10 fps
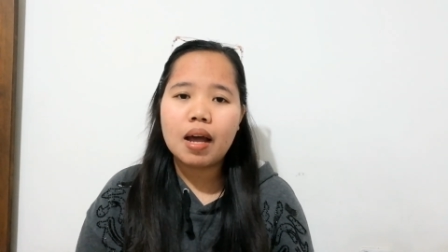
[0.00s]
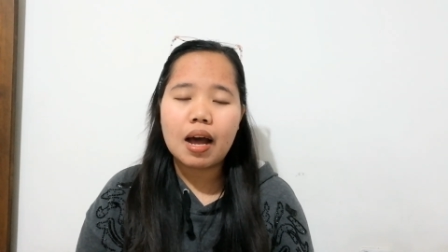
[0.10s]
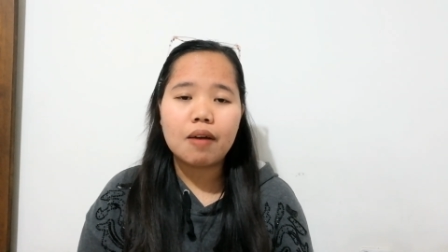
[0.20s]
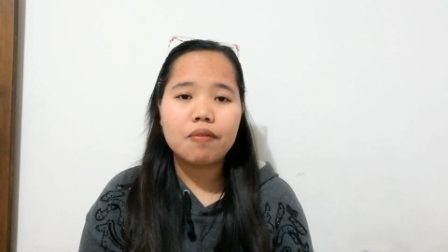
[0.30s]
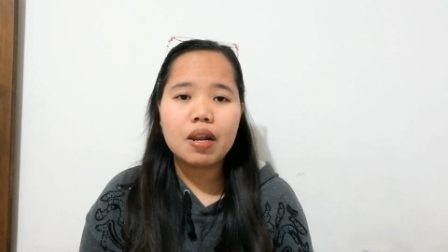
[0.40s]

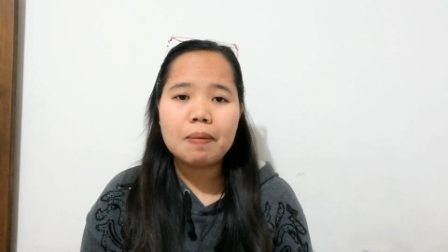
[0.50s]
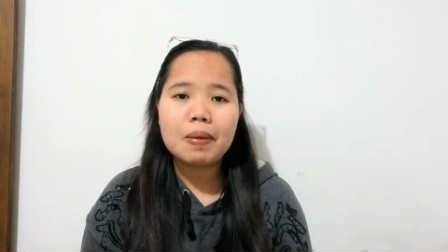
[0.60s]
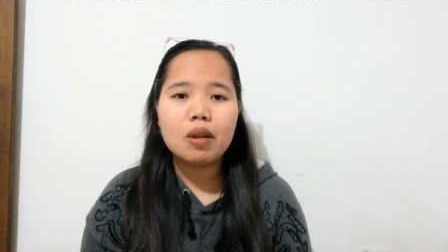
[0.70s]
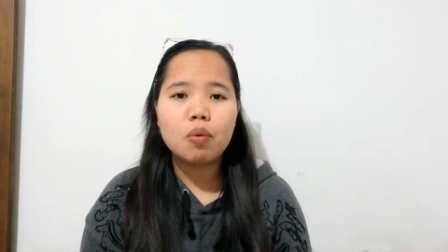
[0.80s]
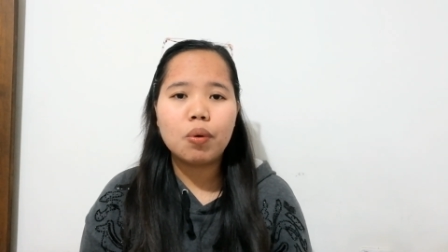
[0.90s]
uh,
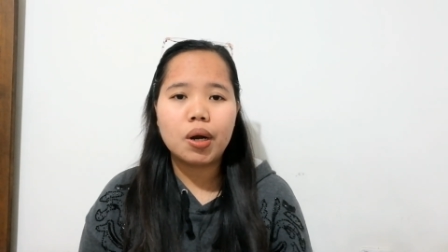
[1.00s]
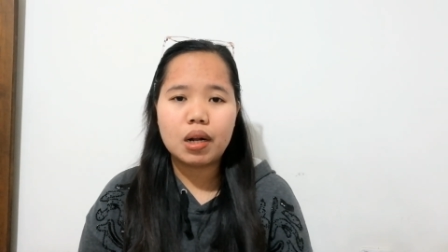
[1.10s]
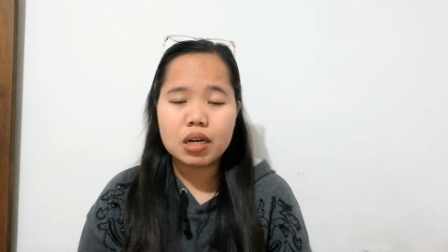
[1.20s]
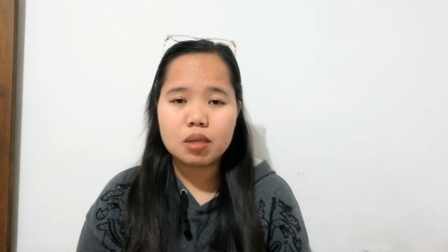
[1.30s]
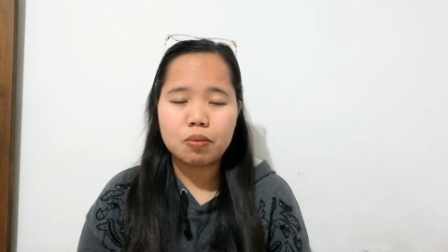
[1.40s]
Filipino
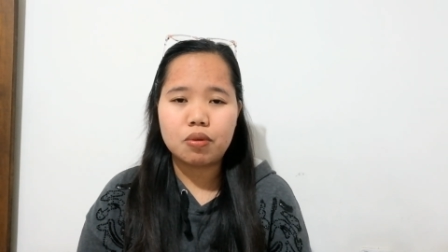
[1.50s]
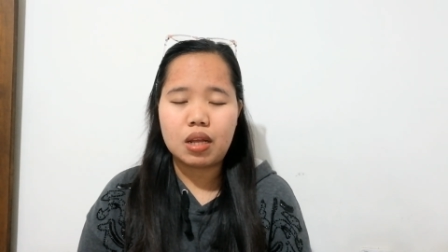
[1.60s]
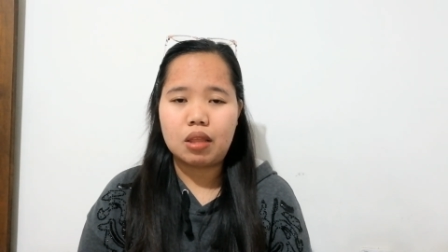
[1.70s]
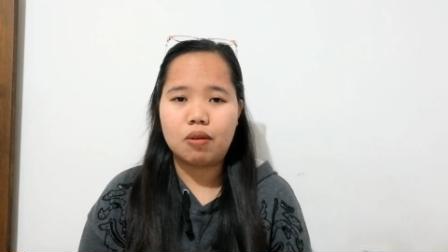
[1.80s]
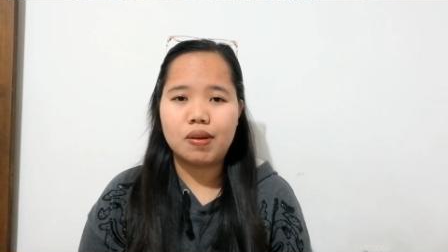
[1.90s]
workers po
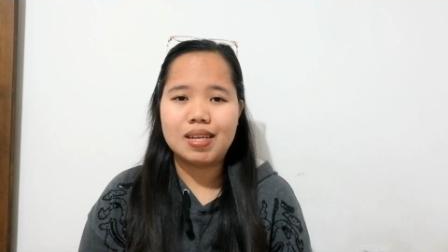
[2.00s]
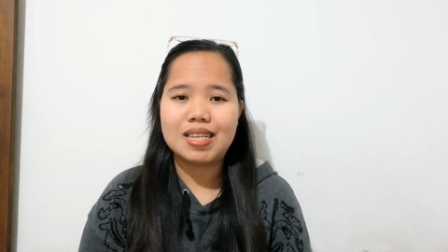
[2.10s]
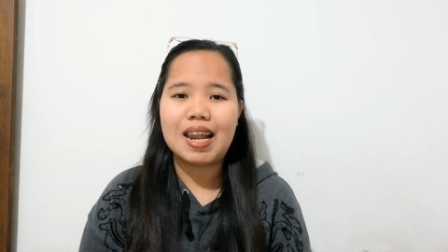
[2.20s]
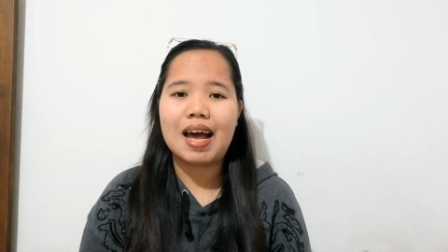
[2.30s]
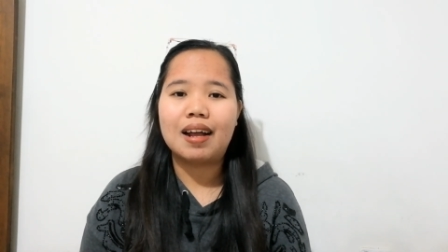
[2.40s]
dito
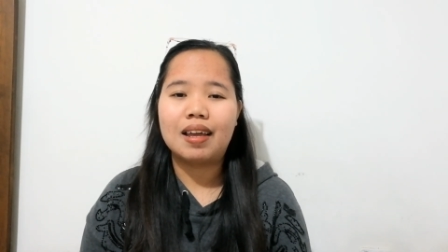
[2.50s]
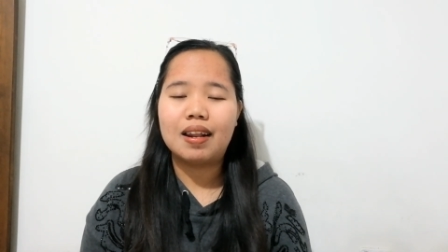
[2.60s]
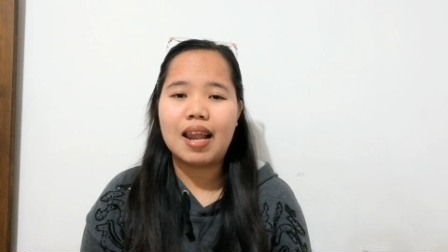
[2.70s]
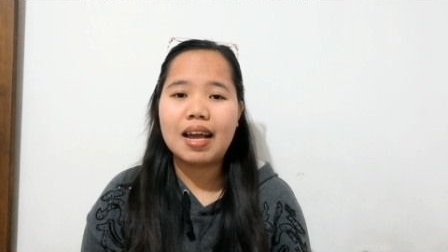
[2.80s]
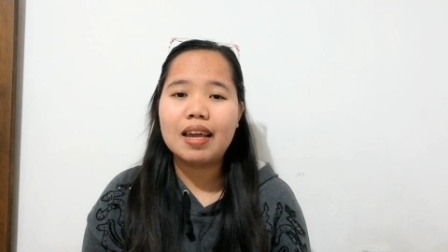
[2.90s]
is lagi,
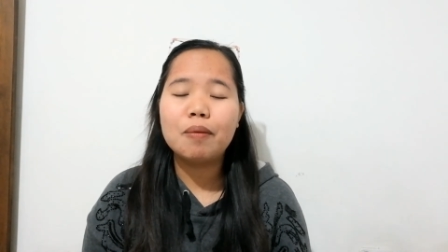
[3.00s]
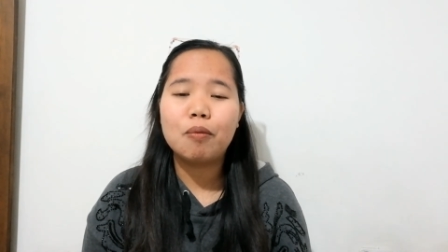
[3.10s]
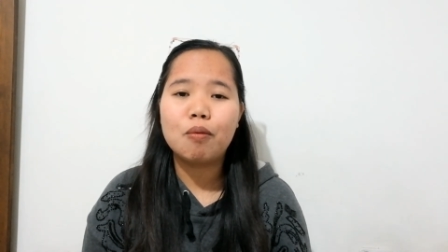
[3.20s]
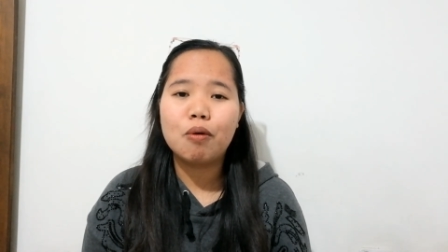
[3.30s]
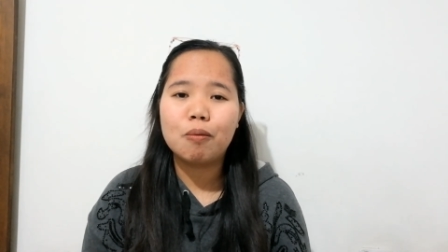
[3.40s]

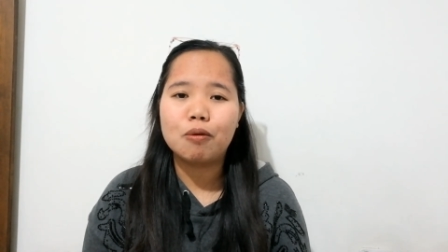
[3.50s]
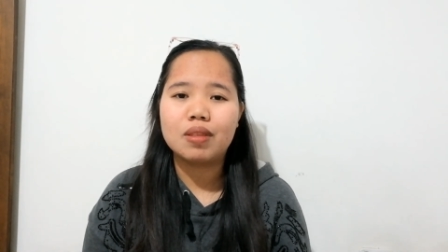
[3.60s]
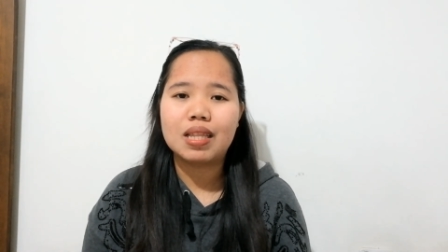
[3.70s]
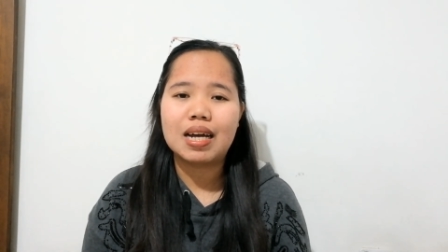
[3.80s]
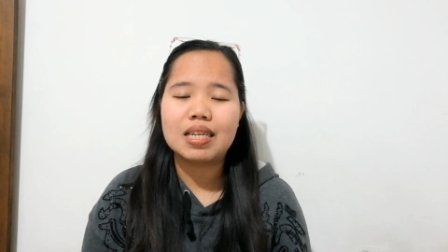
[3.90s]
laging
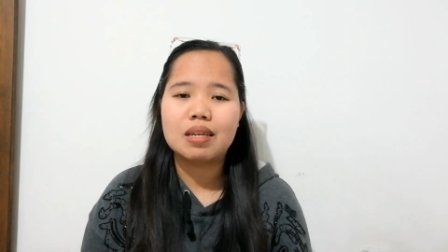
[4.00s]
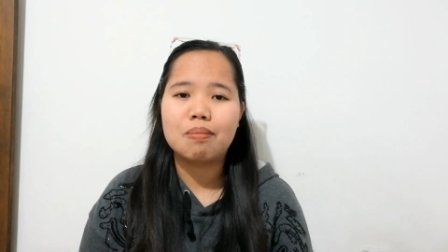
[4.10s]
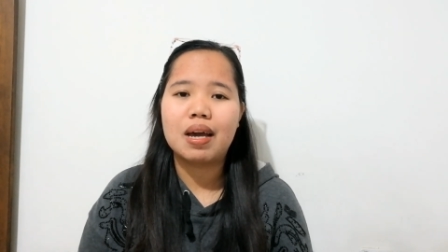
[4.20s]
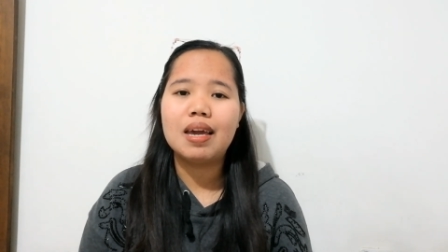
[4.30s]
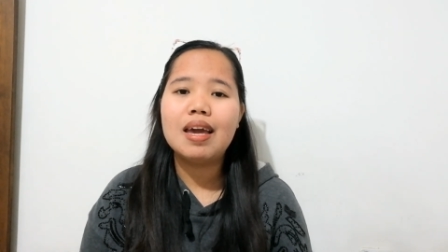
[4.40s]
pumupunta sa
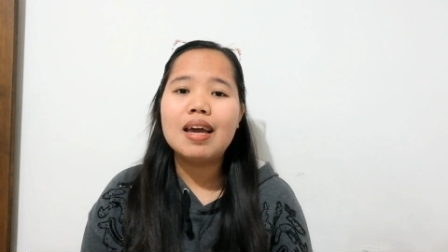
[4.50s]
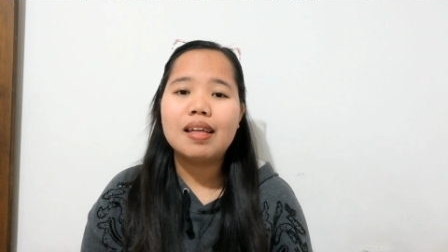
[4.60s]
may